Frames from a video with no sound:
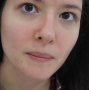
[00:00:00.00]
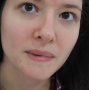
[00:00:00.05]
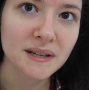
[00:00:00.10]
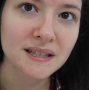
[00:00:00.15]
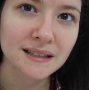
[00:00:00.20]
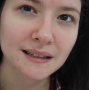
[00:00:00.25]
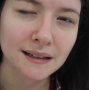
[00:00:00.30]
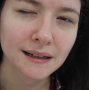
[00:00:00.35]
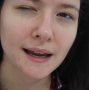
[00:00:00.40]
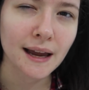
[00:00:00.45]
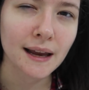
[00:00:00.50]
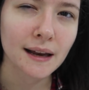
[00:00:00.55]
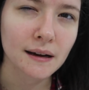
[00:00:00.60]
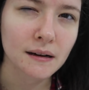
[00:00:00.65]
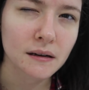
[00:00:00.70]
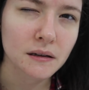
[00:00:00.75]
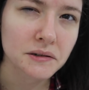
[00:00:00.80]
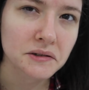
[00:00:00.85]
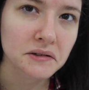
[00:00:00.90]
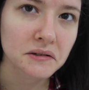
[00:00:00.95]
Ama
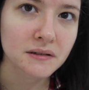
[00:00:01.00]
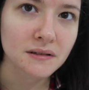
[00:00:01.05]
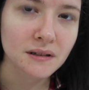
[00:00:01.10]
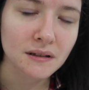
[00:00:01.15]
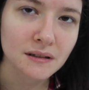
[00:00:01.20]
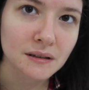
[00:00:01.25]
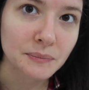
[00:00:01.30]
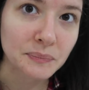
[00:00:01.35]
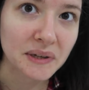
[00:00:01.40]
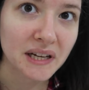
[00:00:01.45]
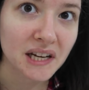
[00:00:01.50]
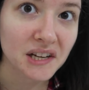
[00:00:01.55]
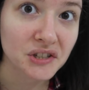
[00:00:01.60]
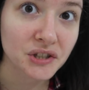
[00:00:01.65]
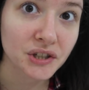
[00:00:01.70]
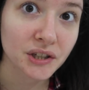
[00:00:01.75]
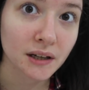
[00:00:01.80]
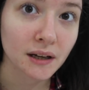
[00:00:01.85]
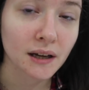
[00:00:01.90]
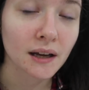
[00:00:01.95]
sirkeyle karıştırsanız
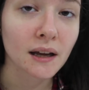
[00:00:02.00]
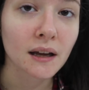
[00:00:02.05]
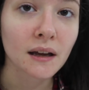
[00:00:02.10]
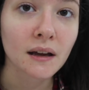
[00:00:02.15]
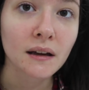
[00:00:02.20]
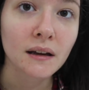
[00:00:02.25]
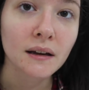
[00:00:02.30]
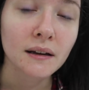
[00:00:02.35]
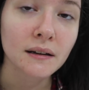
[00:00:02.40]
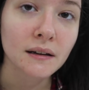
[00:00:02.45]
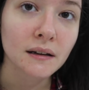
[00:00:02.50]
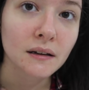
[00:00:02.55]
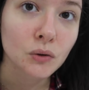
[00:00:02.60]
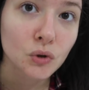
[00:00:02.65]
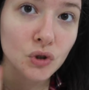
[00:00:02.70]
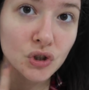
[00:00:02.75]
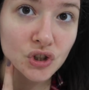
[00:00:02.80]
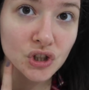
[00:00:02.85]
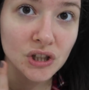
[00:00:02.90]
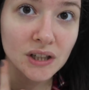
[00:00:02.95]
pH'i e,
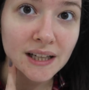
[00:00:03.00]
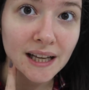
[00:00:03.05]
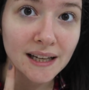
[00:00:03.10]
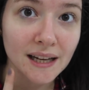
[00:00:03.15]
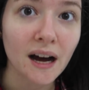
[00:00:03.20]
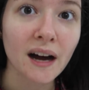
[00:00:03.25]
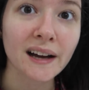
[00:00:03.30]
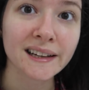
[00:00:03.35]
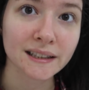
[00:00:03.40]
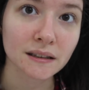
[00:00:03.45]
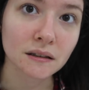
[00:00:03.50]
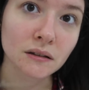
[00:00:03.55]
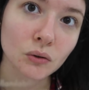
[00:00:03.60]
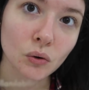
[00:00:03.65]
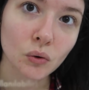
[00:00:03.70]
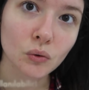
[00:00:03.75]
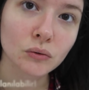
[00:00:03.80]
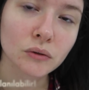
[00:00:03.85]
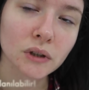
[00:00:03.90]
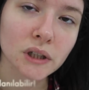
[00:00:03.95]
cilde daha
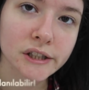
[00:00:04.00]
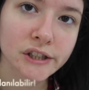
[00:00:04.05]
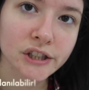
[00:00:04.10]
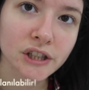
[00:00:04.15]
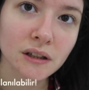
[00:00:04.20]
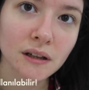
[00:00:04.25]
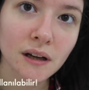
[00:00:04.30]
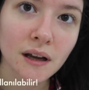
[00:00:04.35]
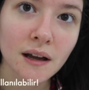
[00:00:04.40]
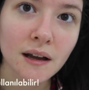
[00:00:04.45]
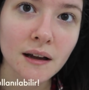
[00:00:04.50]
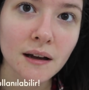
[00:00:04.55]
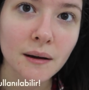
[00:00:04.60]
yakın olduğu için